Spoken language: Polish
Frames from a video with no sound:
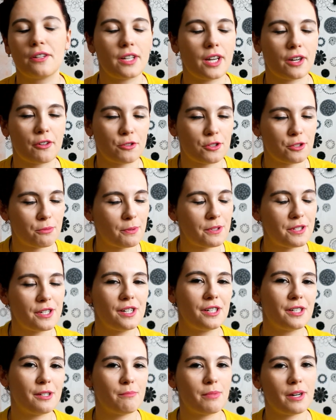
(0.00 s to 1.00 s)
jakoś
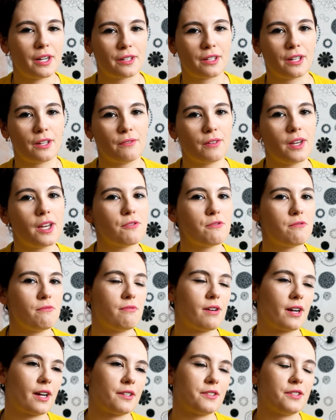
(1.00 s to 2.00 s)
specjalnie brak tych
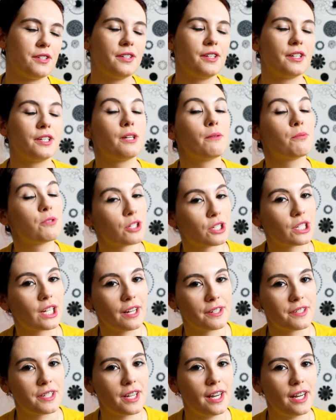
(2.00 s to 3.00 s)
wyjazdów wakacyjnych nie
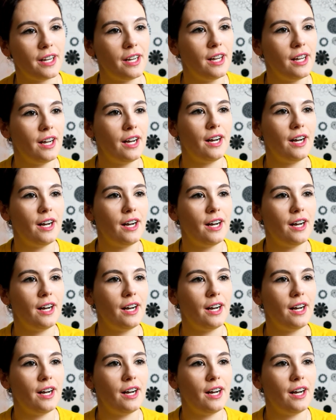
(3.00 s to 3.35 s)
przeszkadza.